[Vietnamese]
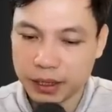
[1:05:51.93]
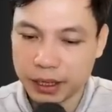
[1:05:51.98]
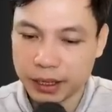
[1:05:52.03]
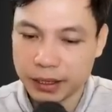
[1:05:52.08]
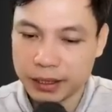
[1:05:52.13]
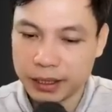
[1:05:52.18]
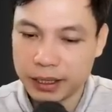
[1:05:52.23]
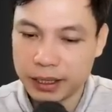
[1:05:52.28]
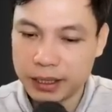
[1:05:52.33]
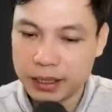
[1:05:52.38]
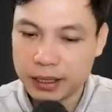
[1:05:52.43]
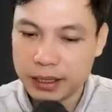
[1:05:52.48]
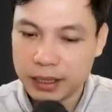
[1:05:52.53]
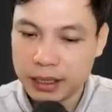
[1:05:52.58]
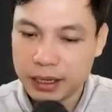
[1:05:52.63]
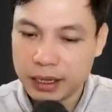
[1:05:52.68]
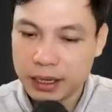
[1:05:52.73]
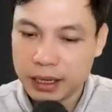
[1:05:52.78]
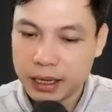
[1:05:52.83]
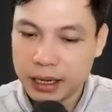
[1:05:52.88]
Trường làng
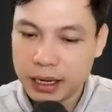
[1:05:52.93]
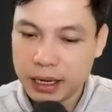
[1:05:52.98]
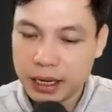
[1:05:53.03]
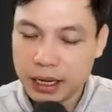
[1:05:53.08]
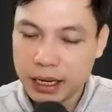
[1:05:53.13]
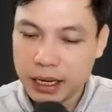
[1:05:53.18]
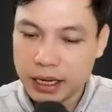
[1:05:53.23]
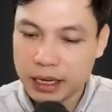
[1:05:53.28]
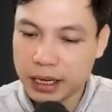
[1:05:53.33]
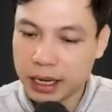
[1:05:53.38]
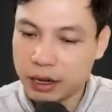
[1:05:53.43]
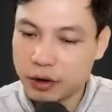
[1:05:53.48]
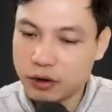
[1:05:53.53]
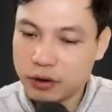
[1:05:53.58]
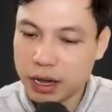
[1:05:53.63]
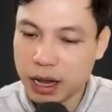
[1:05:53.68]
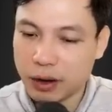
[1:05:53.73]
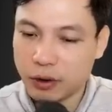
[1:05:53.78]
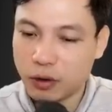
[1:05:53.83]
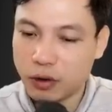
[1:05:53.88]
nhìn về phía
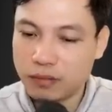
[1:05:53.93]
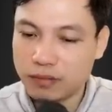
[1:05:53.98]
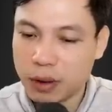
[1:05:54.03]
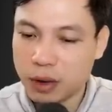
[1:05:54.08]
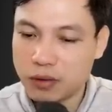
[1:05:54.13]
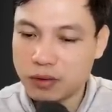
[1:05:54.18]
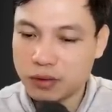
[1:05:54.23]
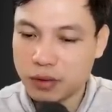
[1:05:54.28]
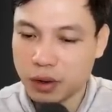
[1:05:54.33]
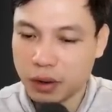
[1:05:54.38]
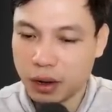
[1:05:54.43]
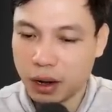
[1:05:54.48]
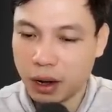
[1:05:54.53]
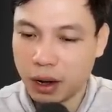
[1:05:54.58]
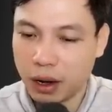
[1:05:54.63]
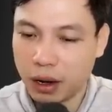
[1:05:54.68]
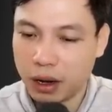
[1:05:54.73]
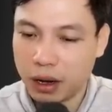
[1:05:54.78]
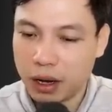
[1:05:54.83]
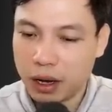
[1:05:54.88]
chiếc quầy sáng đang
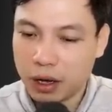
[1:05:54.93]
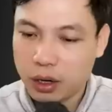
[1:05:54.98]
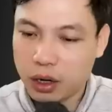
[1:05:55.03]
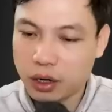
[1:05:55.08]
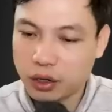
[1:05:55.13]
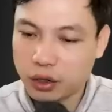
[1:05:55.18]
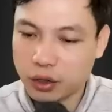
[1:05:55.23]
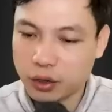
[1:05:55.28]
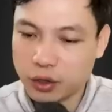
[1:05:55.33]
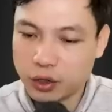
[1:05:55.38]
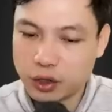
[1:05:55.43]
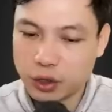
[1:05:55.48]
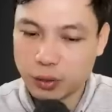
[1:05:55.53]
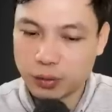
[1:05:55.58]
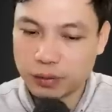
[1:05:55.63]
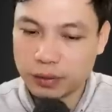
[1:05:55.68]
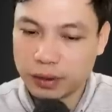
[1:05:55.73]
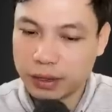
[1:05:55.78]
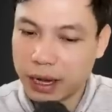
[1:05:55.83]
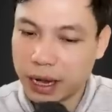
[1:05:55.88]
tụ lại trói mắt
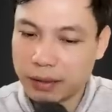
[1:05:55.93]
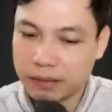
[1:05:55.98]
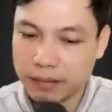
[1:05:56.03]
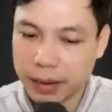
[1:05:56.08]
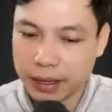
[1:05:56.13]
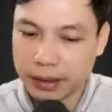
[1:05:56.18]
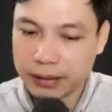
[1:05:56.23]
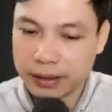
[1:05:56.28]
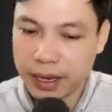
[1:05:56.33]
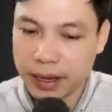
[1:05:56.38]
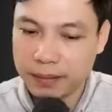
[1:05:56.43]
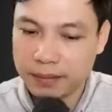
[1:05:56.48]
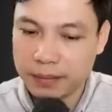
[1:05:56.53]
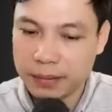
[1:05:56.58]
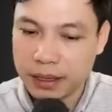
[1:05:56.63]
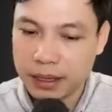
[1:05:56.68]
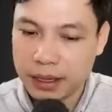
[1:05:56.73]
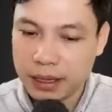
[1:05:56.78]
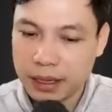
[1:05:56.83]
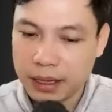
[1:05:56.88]
nằm ở bên trong
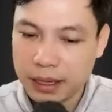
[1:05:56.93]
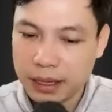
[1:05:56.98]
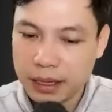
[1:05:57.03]
đình,